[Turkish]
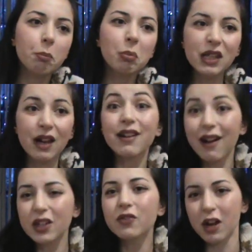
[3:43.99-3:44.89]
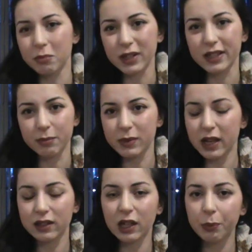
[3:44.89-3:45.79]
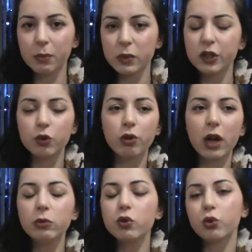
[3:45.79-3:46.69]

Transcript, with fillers: Bir yararı var mı kısmı zaten hepimiz için önemli.